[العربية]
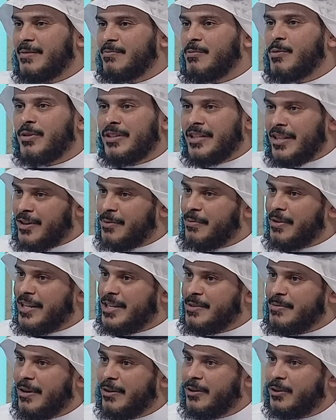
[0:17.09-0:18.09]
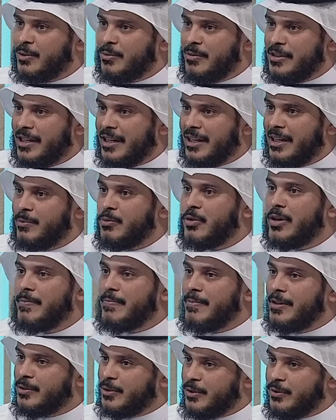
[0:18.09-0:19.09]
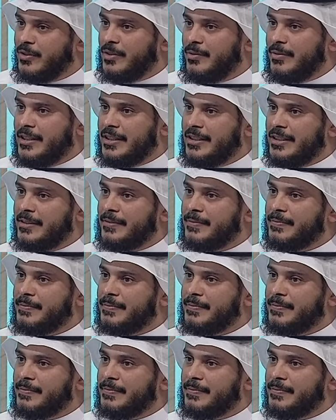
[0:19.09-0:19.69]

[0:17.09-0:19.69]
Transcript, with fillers: ممكن تذكر بعض اسماء الكتب يا شيخ اللي مهمه تكون في البيت؟ أه،